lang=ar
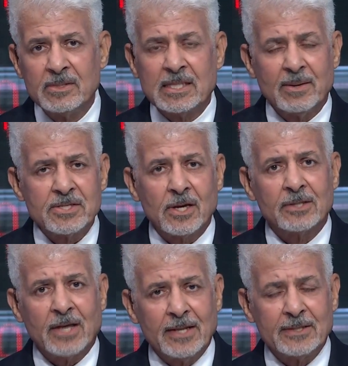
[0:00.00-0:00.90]
مثل منطقه
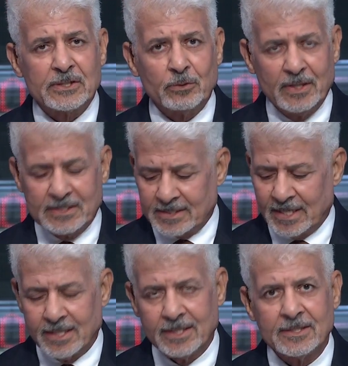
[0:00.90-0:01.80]
قناه السويس
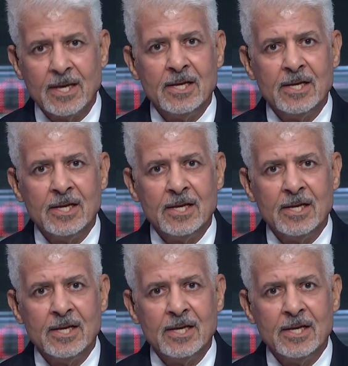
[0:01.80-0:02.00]
يعني